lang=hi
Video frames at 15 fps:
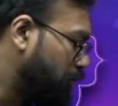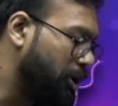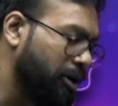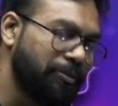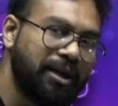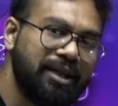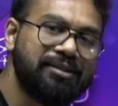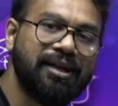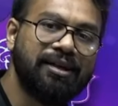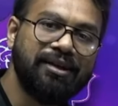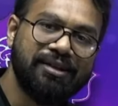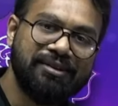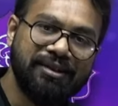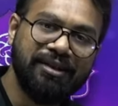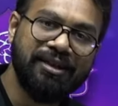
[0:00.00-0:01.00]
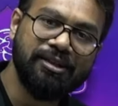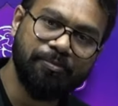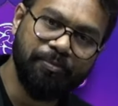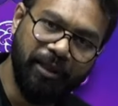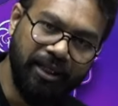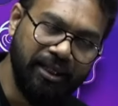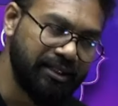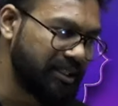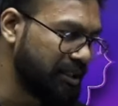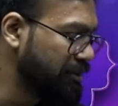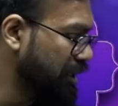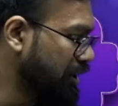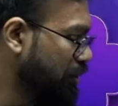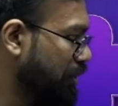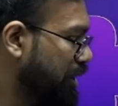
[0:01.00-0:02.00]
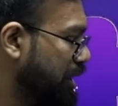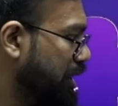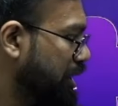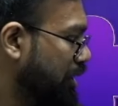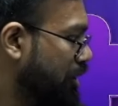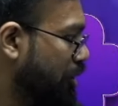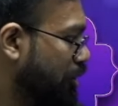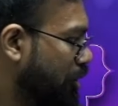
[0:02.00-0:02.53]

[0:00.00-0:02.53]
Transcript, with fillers: मेंस की टेस्ट सीरीज भी इसी में इंक्लूडेड है और